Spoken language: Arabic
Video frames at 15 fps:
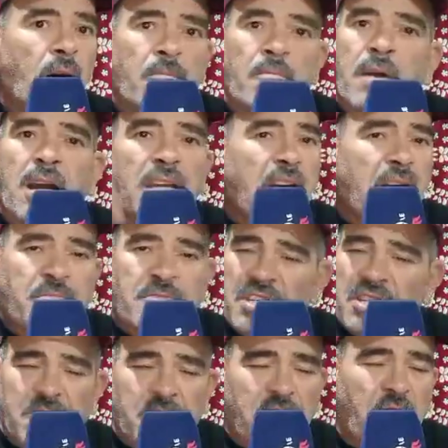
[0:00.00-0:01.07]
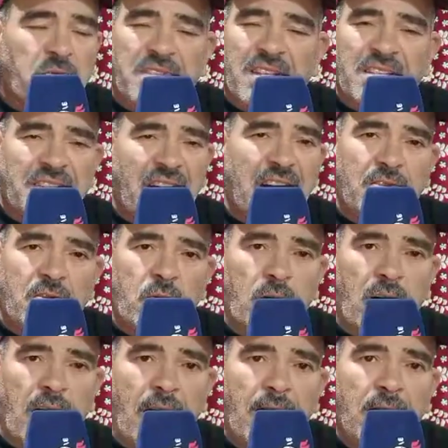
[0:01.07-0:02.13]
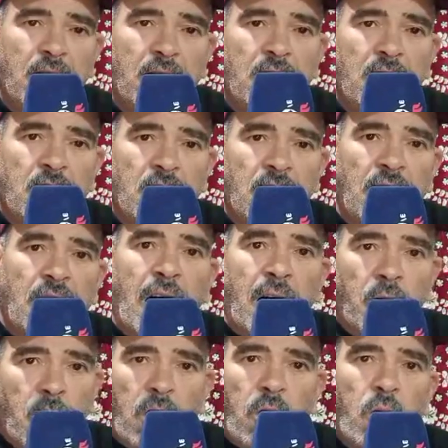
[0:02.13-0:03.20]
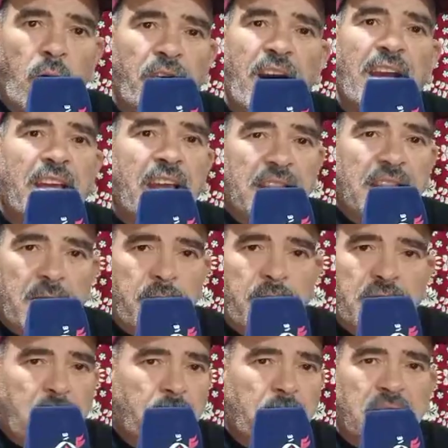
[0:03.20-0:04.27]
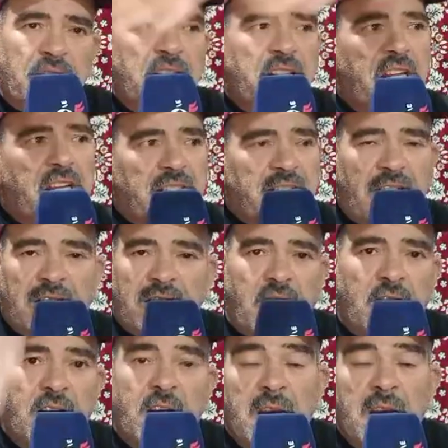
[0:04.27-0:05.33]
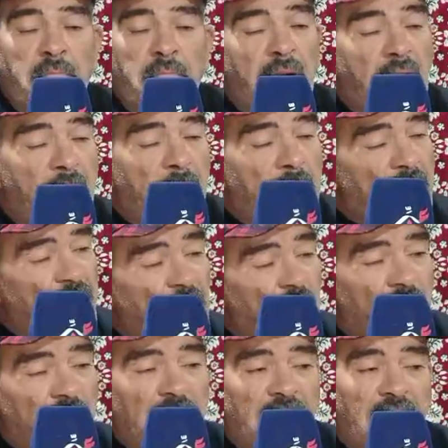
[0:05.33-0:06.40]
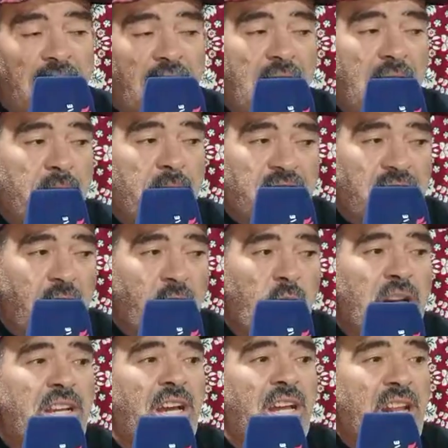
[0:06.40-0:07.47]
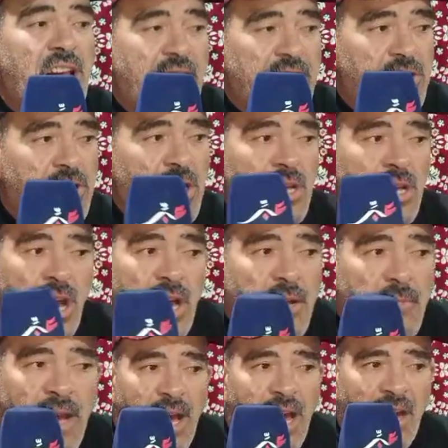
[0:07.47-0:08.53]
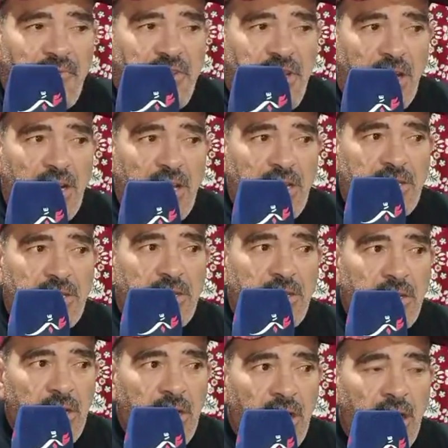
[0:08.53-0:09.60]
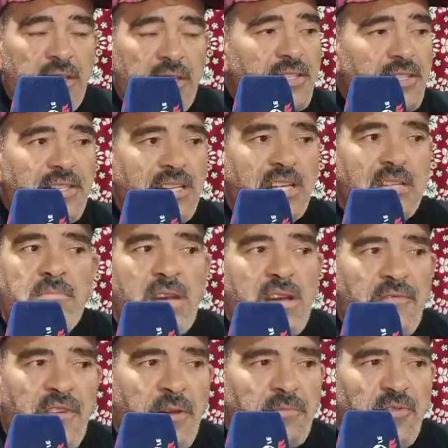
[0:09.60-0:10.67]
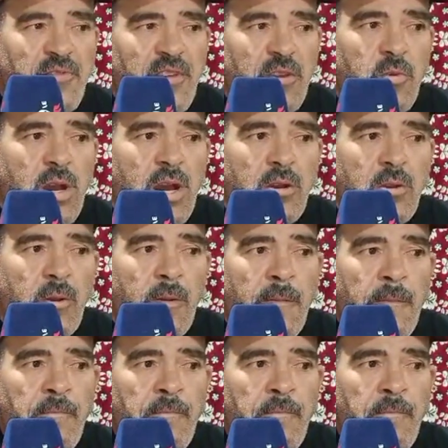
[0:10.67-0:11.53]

ما كيمشيش ما كيوصلش عنده كاع راه هو خوه في اكادير من تما كيدير الطنطن ما مرفوع عليه القلم اش غنقول لك علاش انا عارفش علاش هذاك السيد ما فهمت فيه والو